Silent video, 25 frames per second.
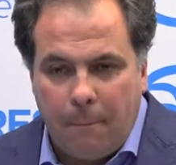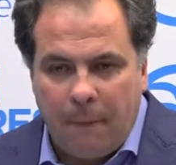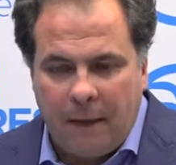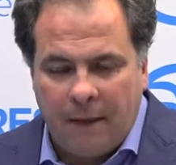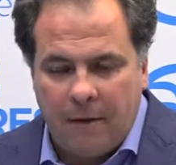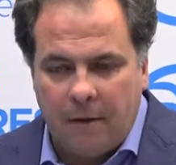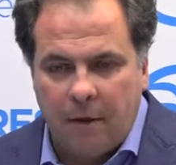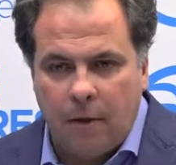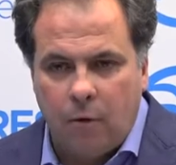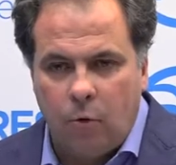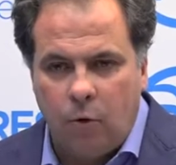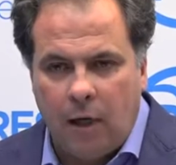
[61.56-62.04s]

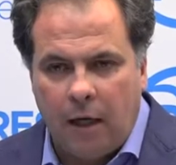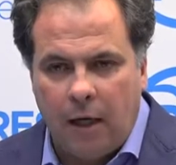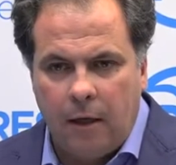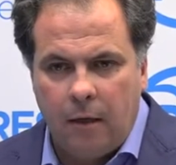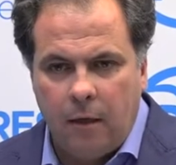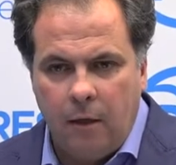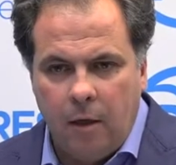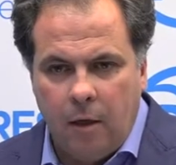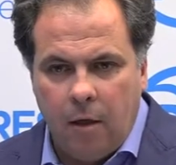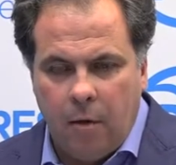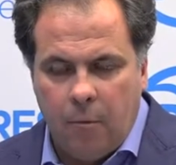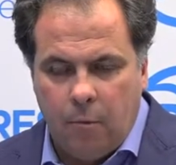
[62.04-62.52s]
particular,
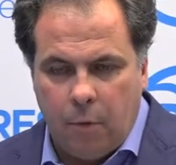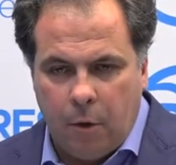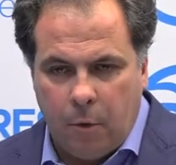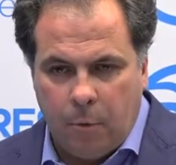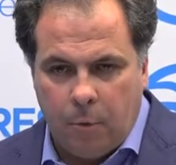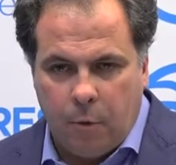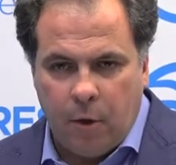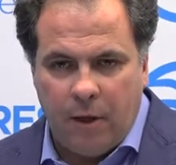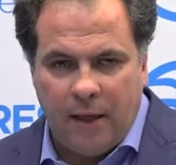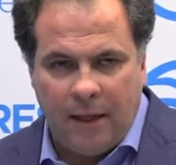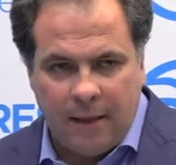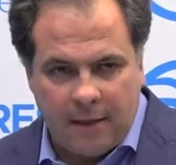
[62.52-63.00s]
pues
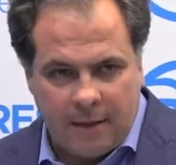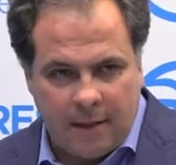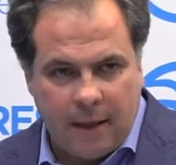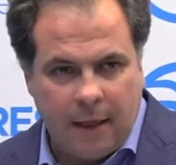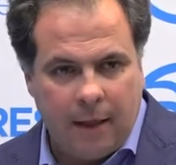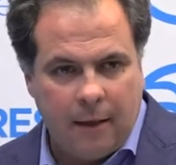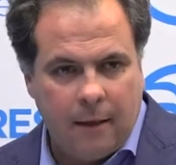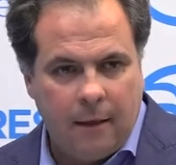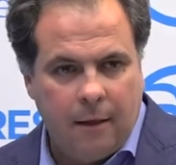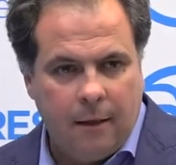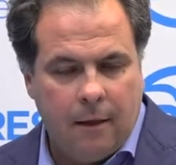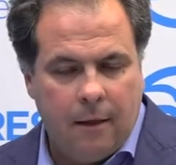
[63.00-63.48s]
pueda
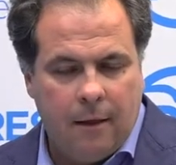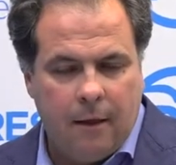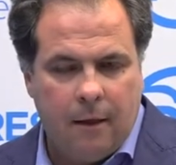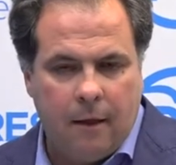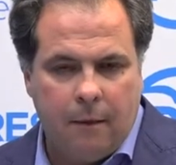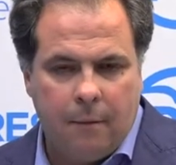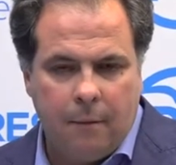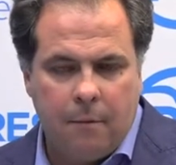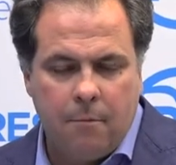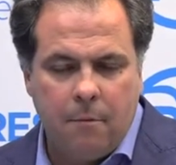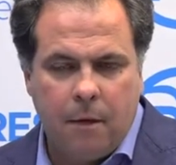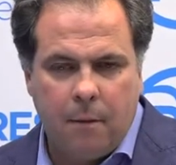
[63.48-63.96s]
estar la
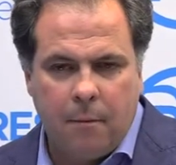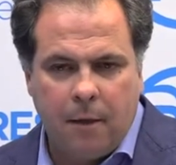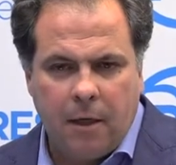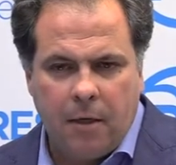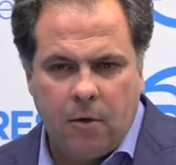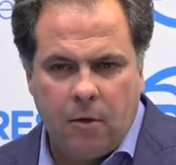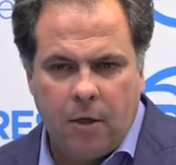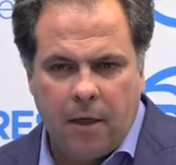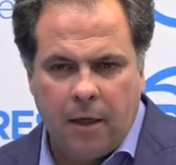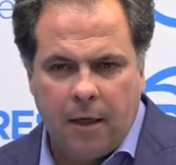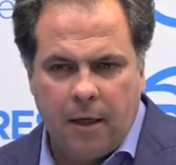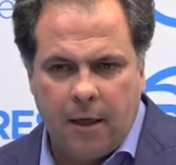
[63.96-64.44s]
misma mano
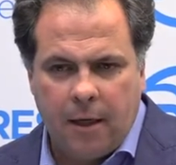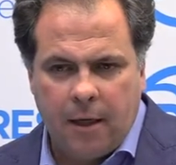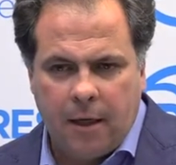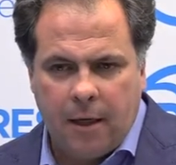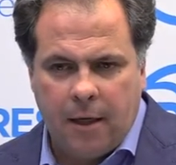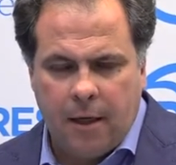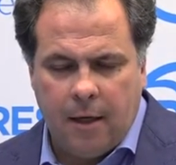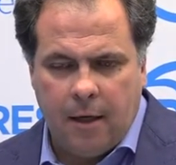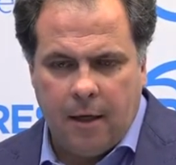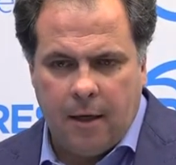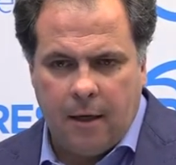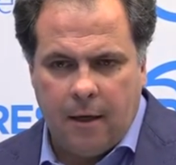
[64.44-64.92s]
negra
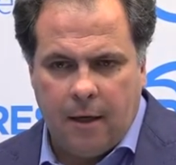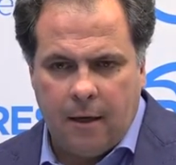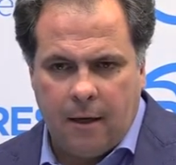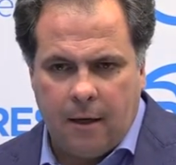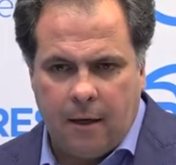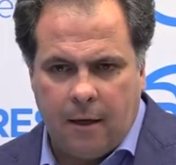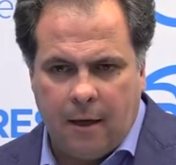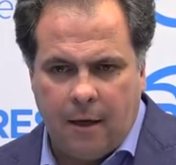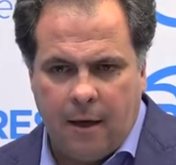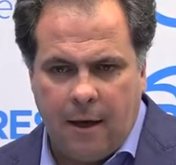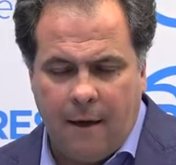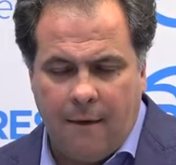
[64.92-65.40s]
que,
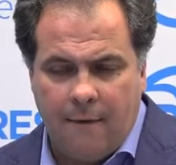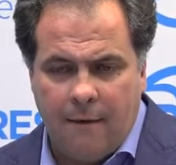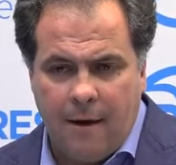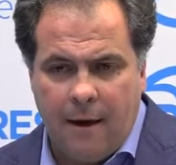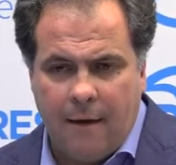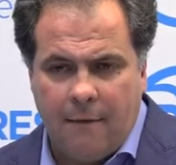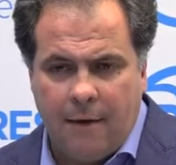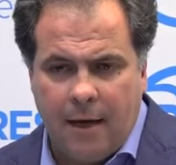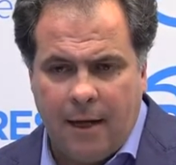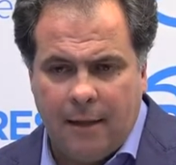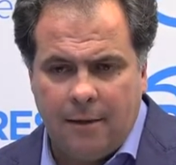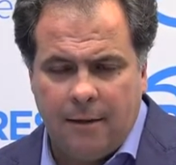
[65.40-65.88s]
que,
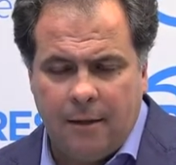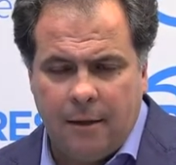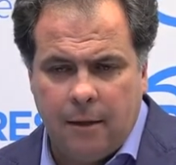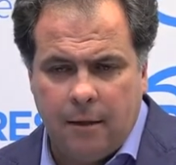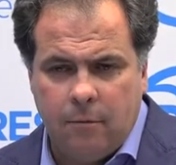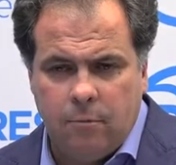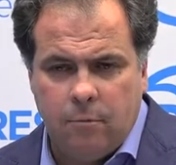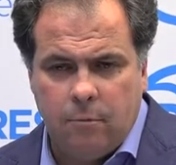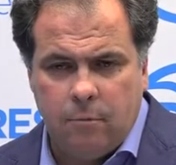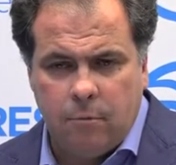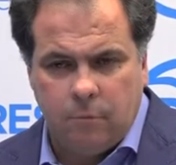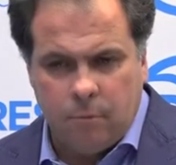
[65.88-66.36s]
hablaba antes.
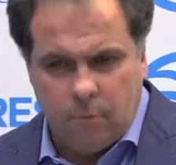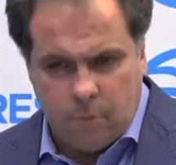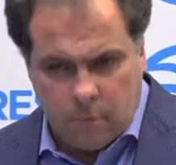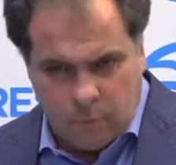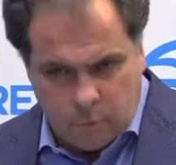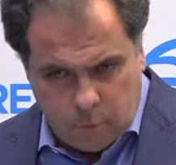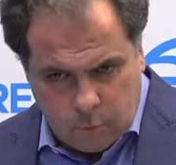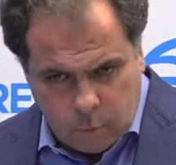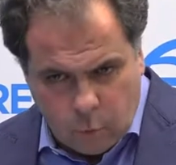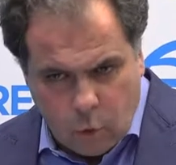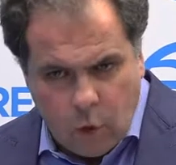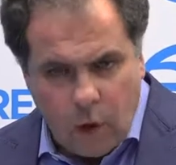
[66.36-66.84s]

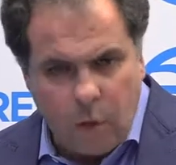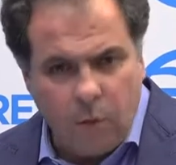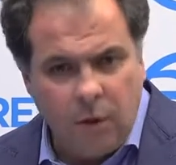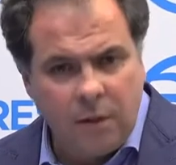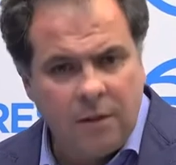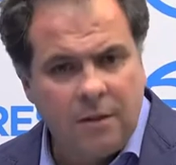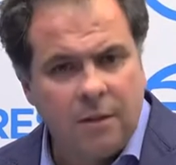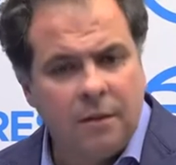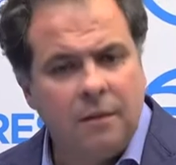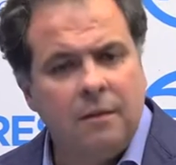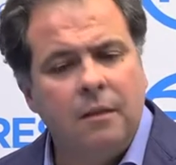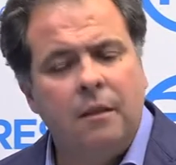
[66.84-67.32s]
Vuelvo a
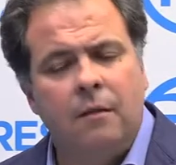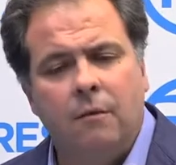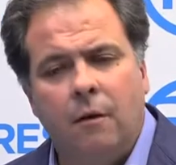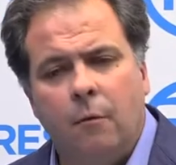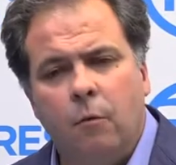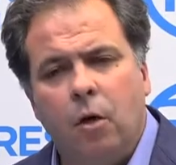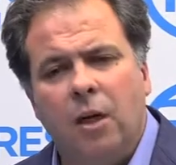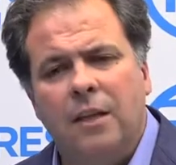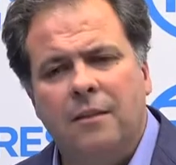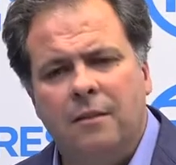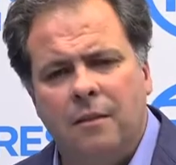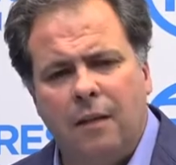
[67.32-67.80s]
insistir, vamos
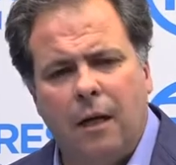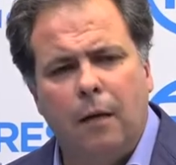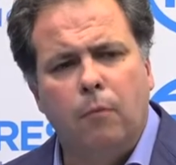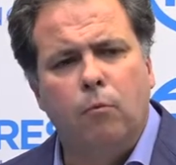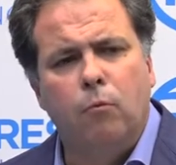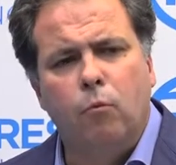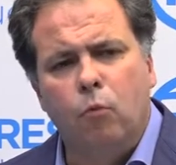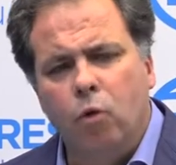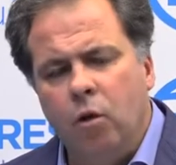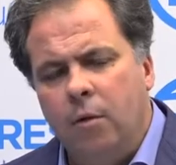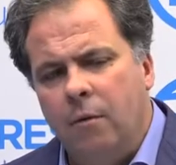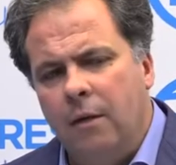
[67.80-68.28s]
a estar
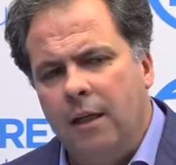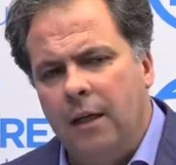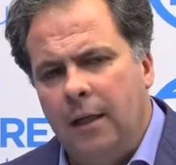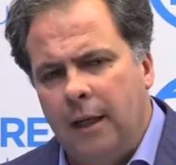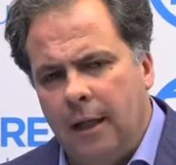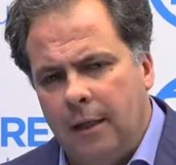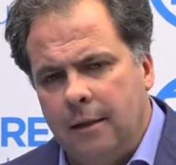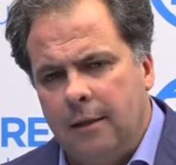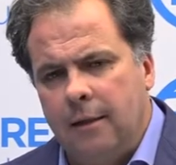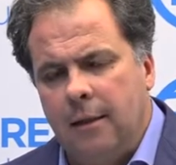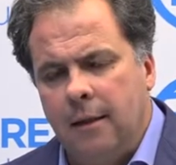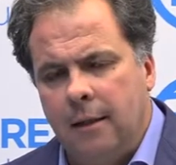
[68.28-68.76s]
muy
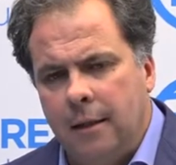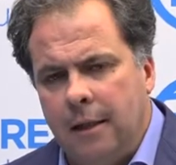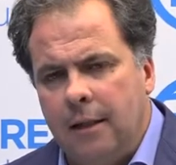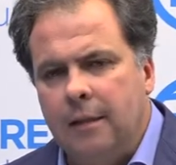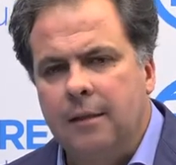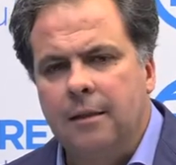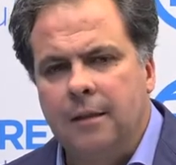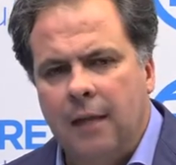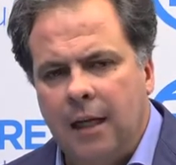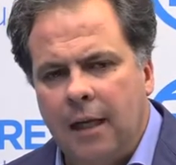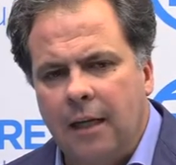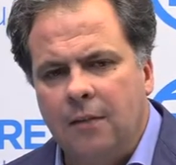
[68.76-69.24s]
vigilantes y en
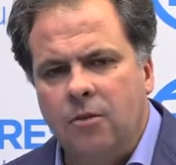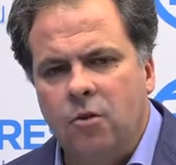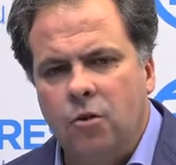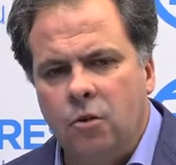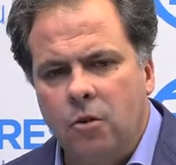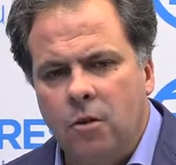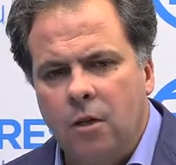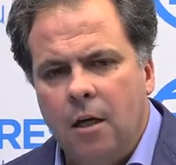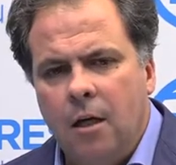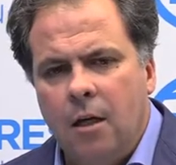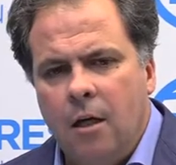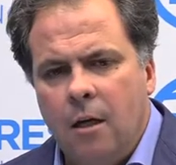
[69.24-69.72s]
este caso
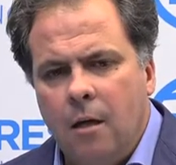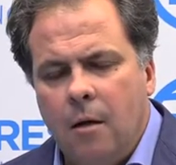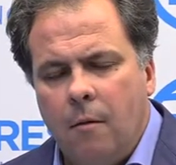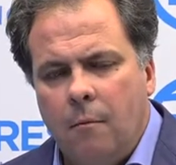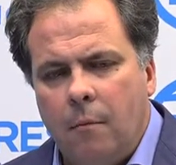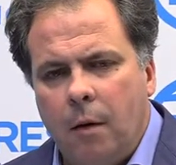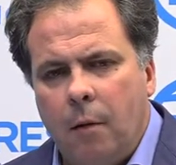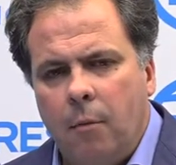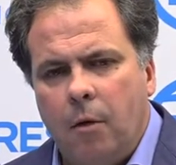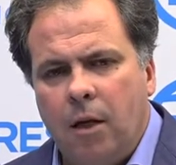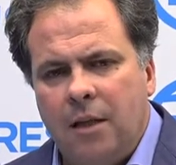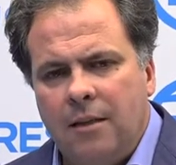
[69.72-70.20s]

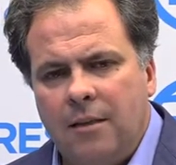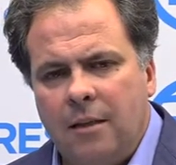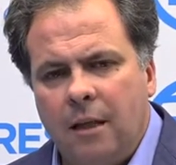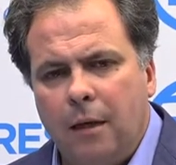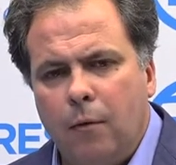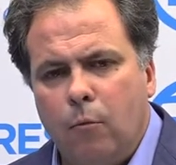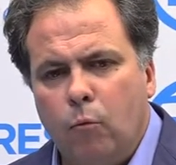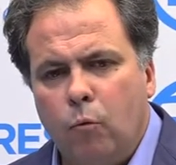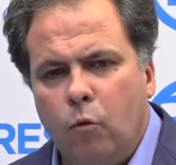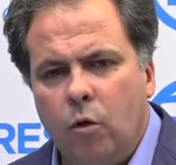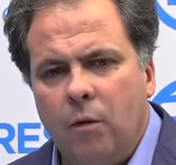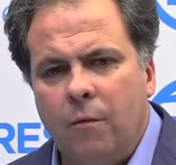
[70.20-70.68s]
vamos a estar
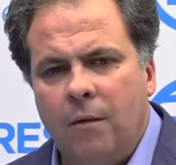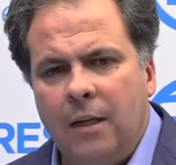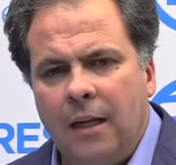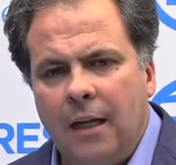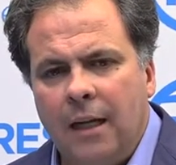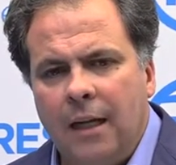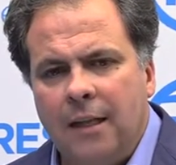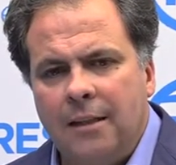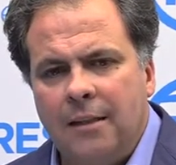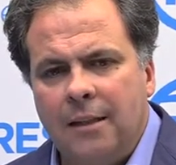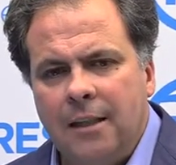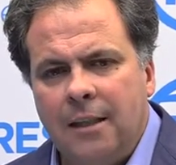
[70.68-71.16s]
muy
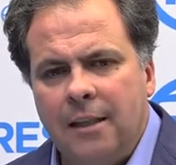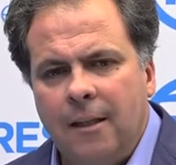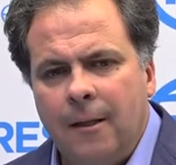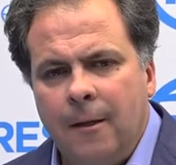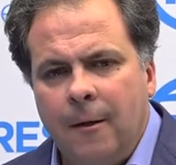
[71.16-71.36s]
vigilantes.